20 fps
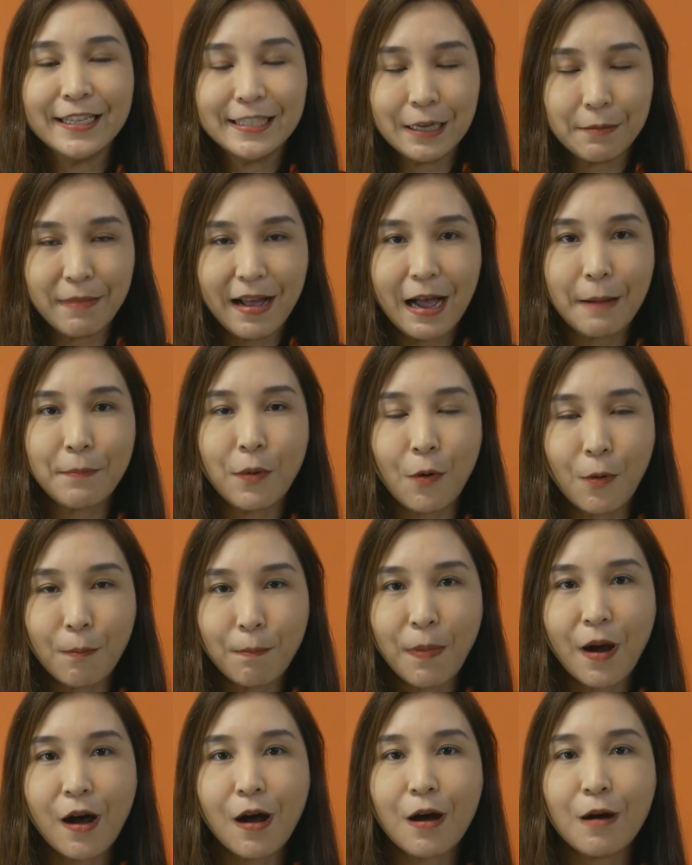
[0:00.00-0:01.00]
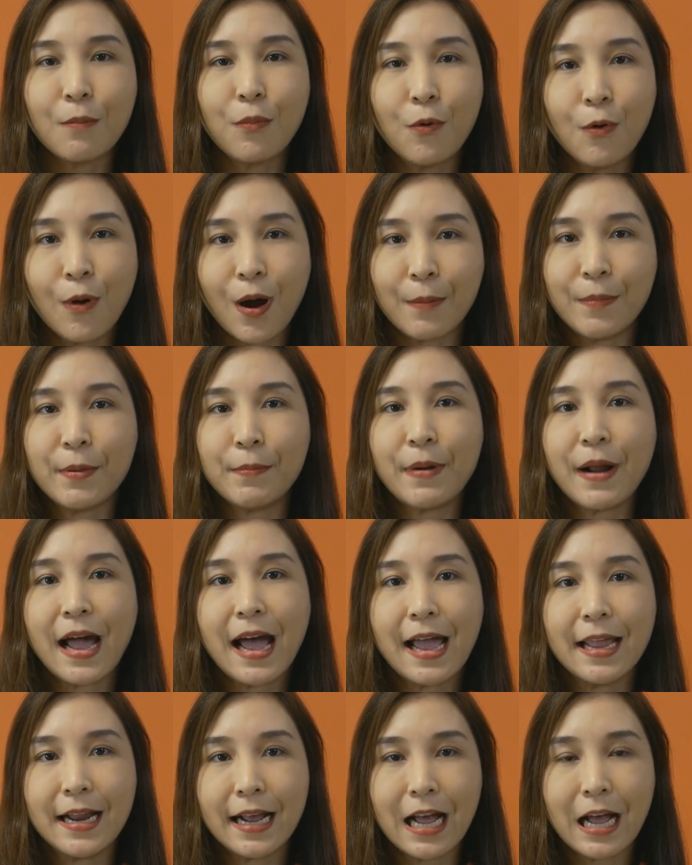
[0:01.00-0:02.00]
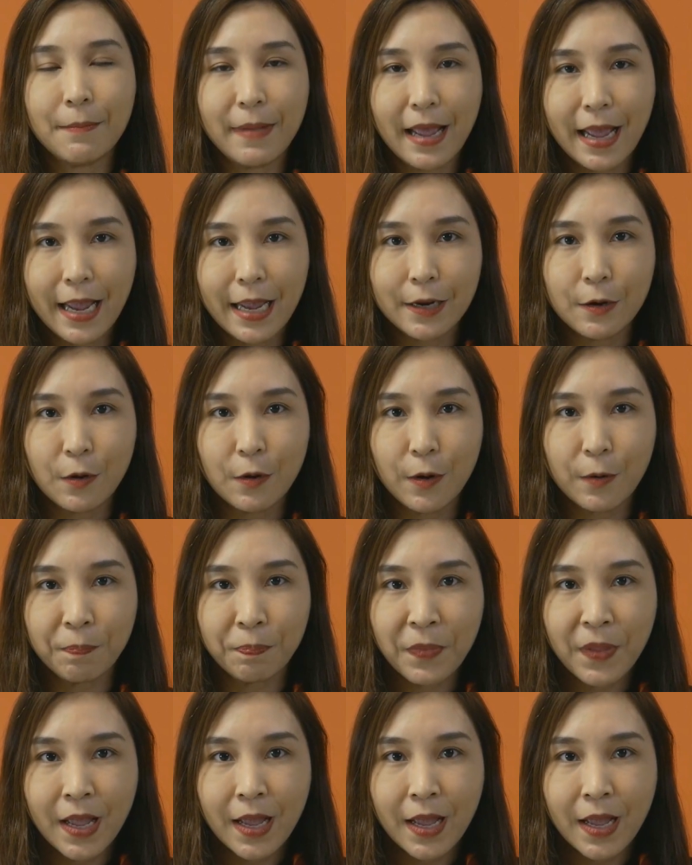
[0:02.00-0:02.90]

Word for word: จะมาปกป้องผู้อภิปรายนะคะไม่ให้โดน